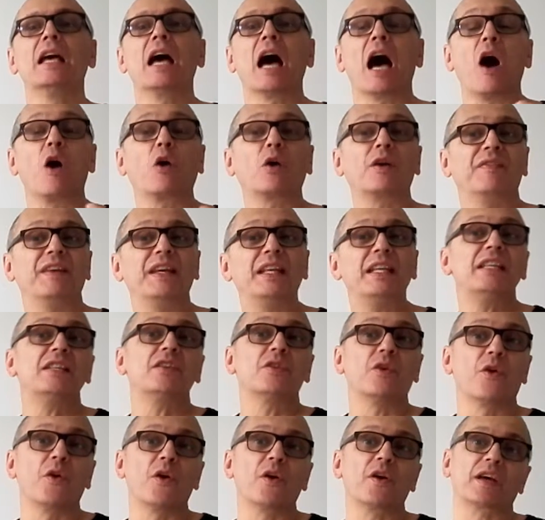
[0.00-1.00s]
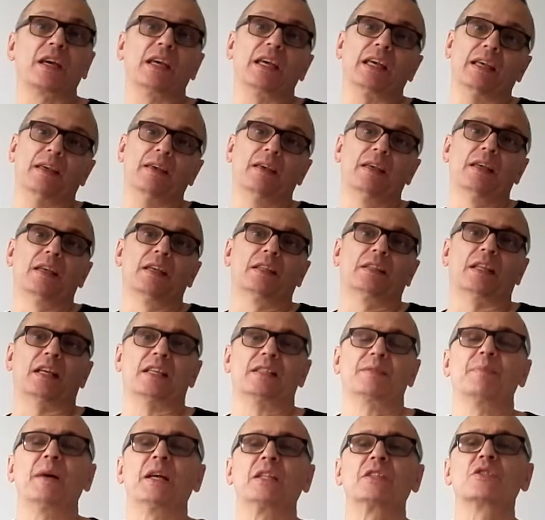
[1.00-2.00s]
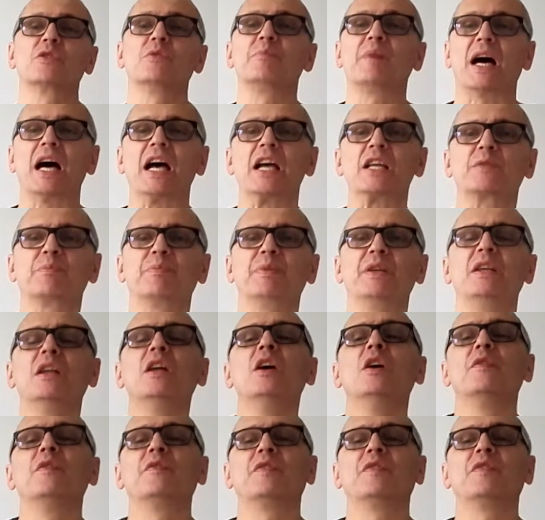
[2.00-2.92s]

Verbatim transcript: Auch wenn ich höre, dass man zum Beispiel